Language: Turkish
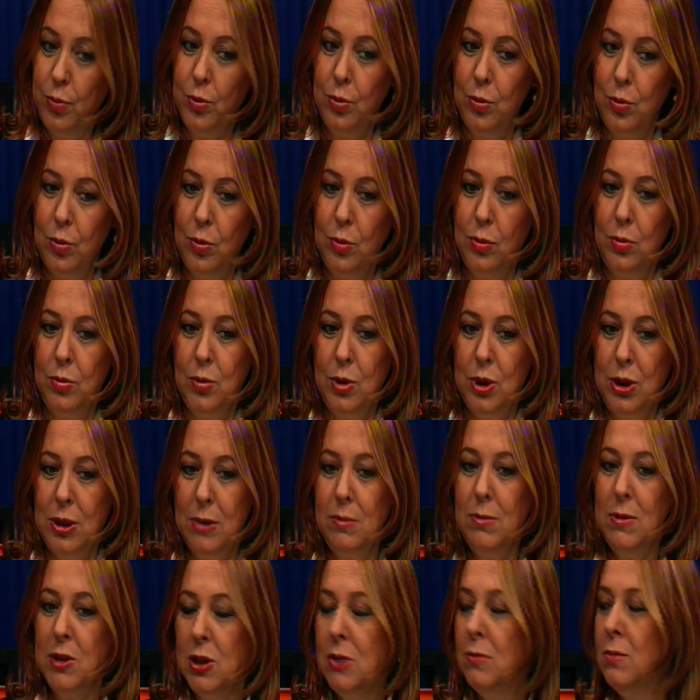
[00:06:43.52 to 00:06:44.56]
bunu
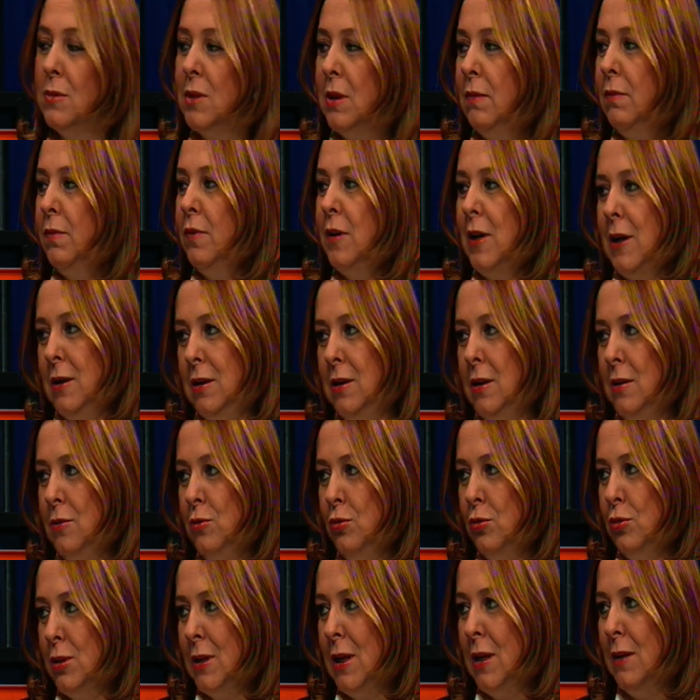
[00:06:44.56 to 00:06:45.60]
şimdi şimdi fark
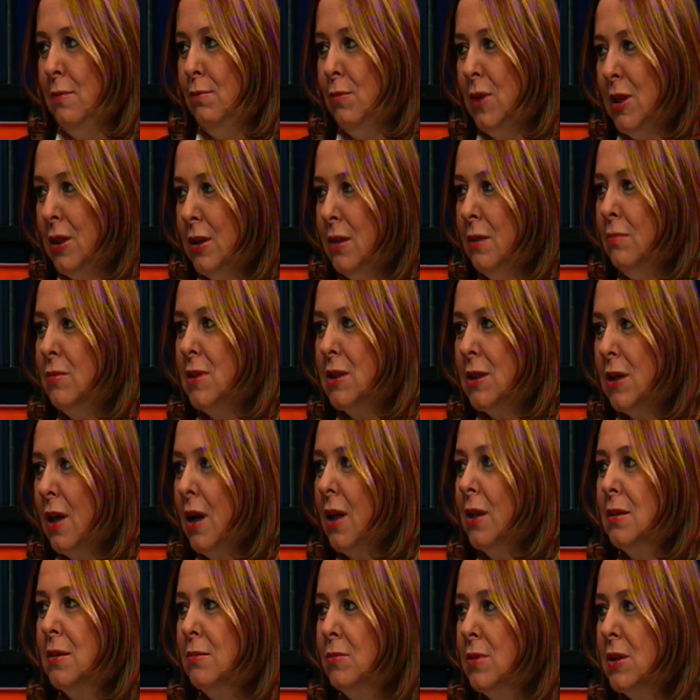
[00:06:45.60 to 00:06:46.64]
ediyoruz yani bilgimiz
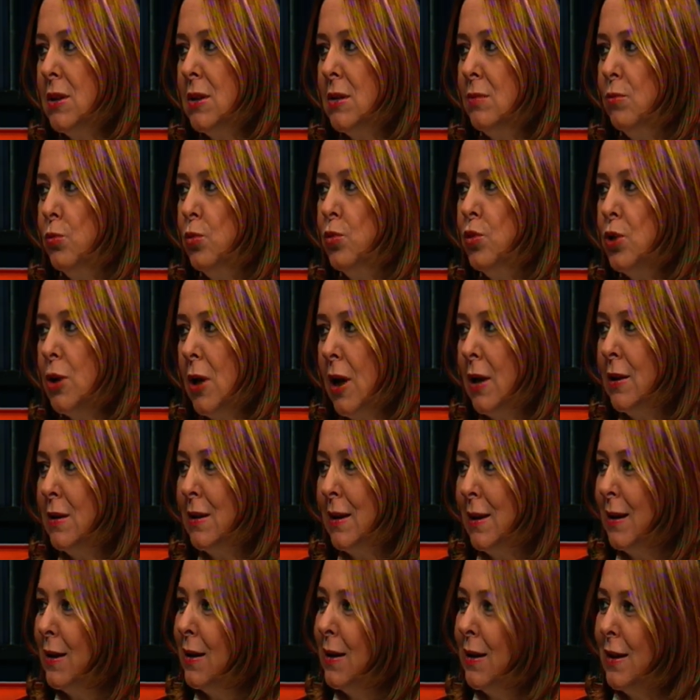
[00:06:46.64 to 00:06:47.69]
algımız bu
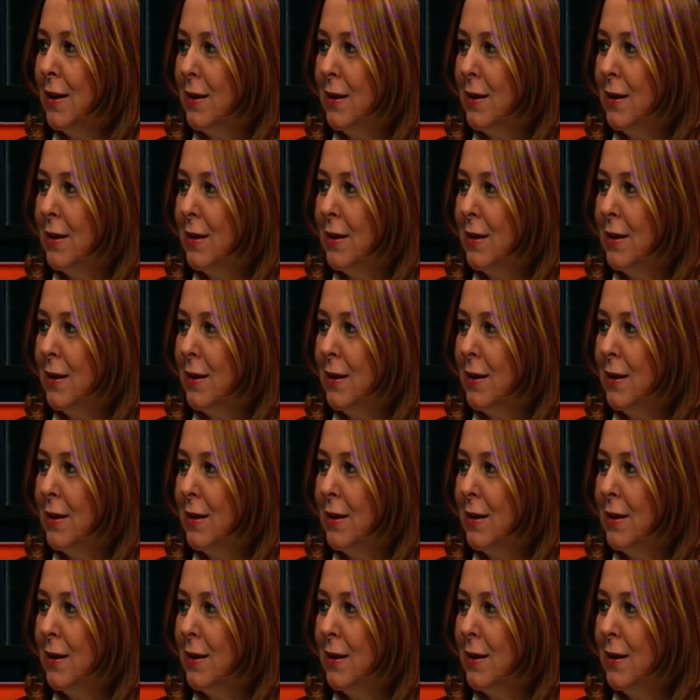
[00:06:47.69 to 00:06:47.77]
çağda